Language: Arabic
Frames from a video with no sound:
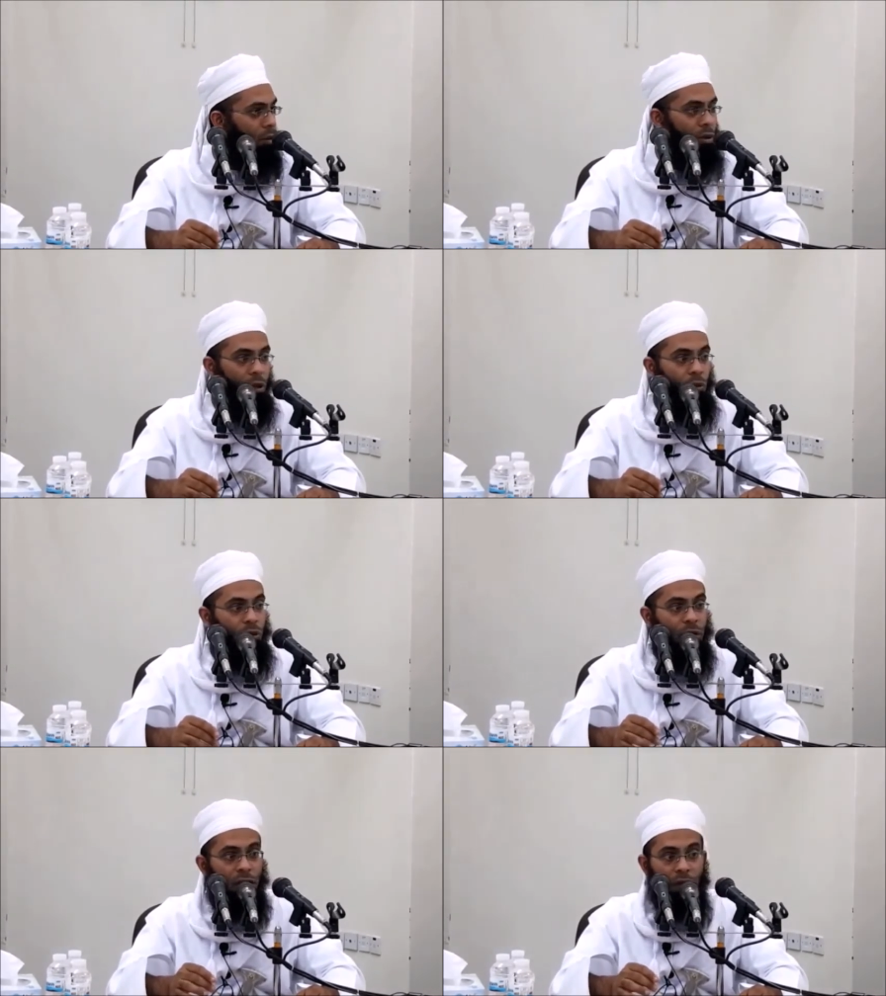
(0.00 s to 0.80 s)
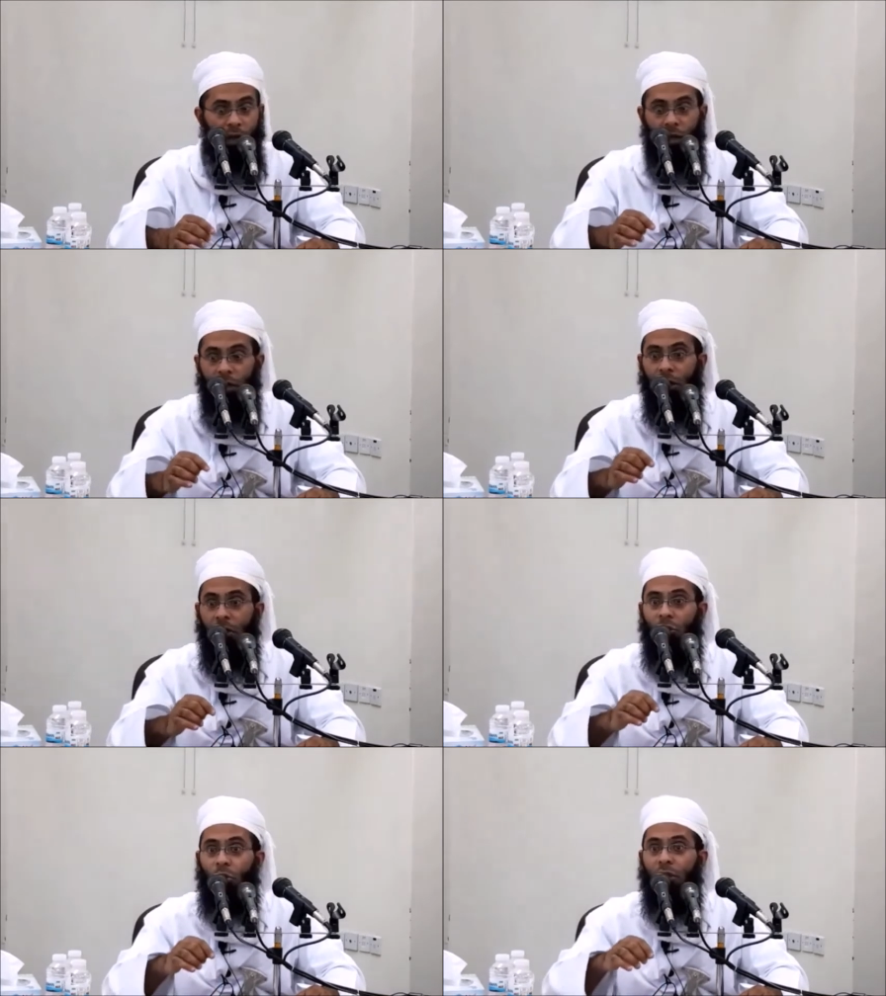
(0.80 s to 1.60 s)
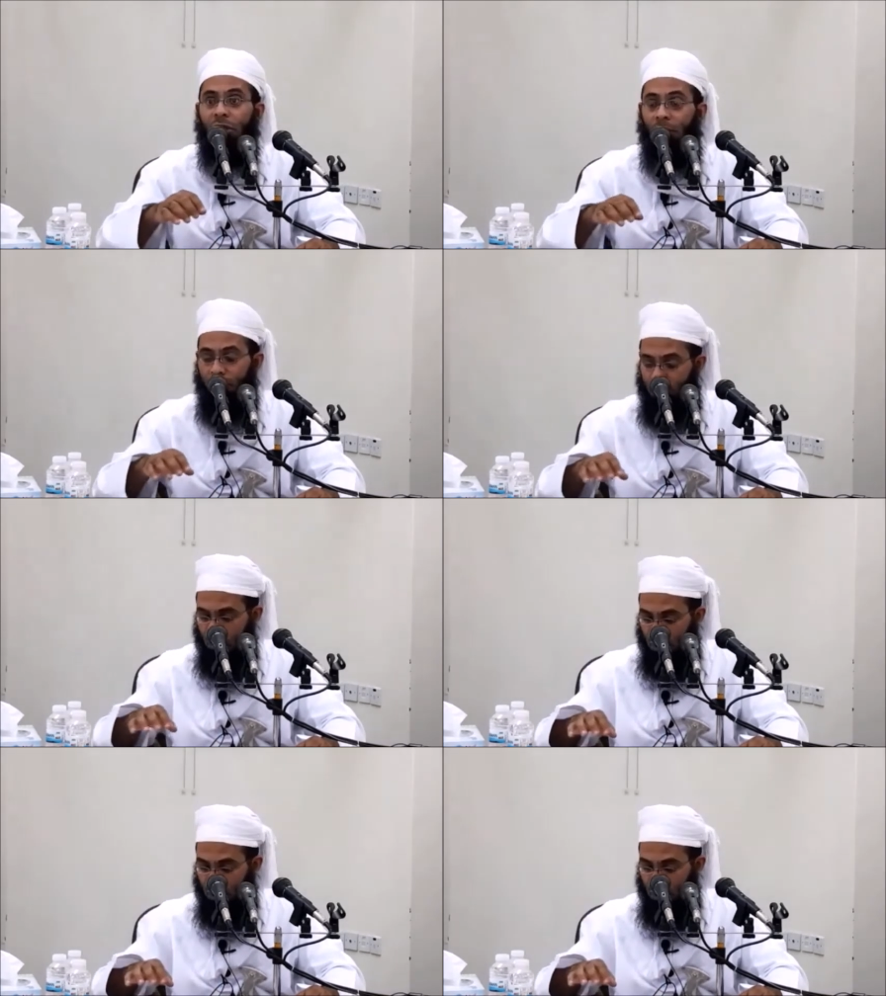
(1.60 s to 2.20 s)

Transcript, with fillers: وأنه يرطب